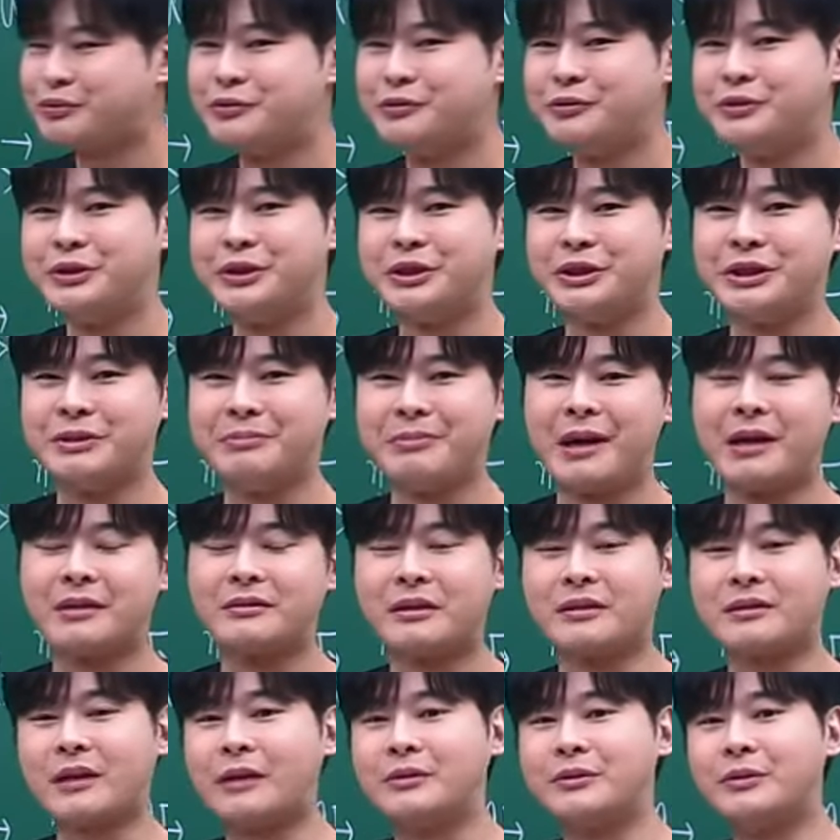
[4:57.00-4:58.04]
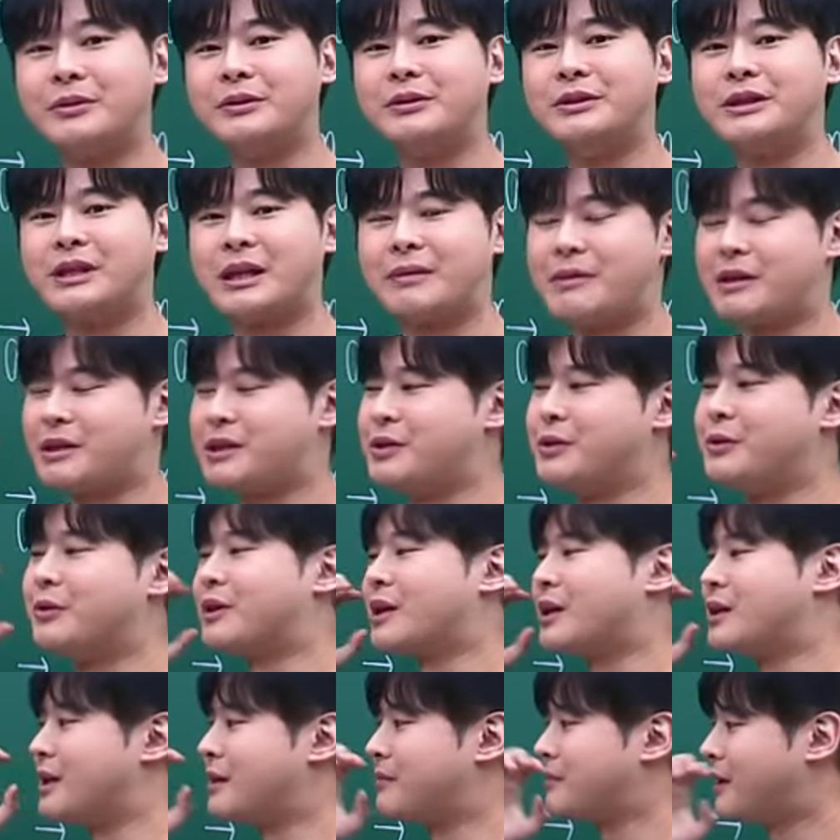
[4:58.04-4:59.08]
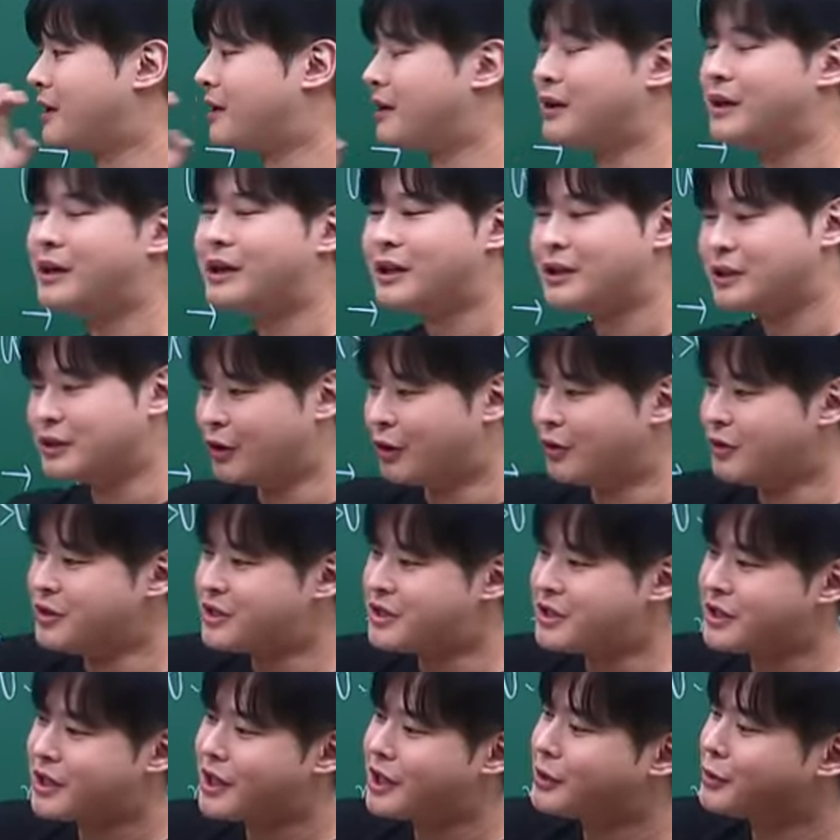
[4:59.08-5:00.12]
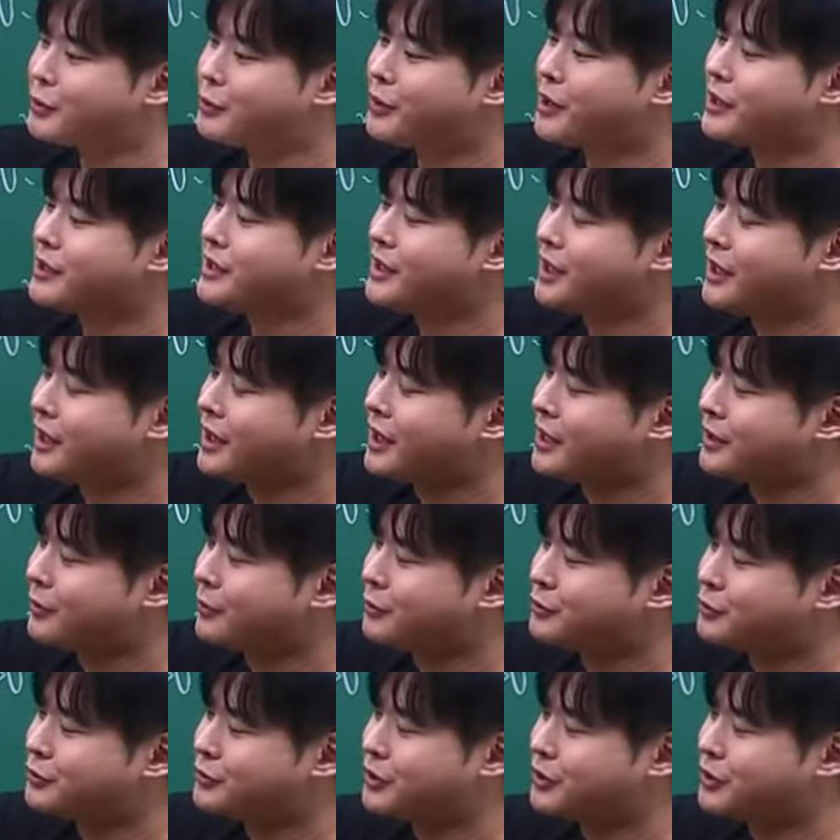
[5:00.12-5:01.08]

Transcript: 풀지 마딱 다섯 글자만 기억했나 봐 10시간 동안 얘기한 것